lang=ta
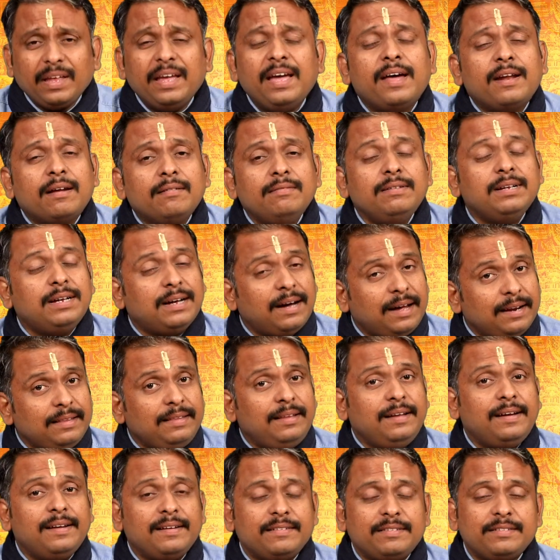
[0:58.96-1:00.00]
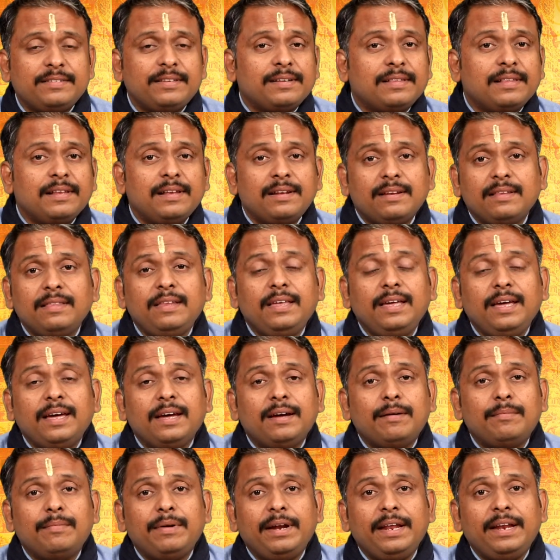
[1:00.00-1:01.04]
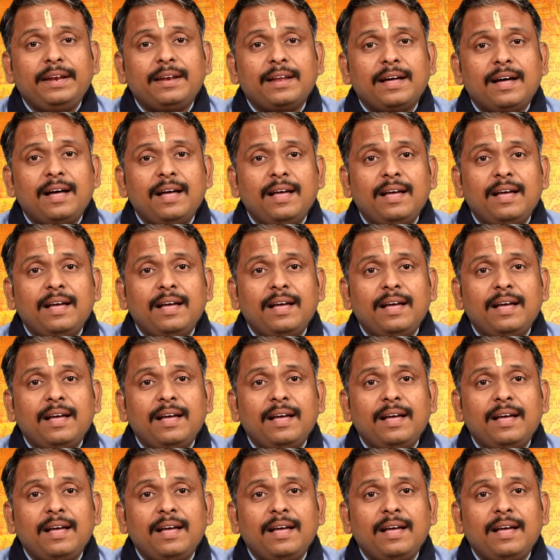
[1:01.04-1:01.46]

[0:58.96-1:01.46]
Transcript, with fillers: யாராவது கார்த்திகை நட்சத்திரத்தில் இருந்தீங்க அப்படின்னா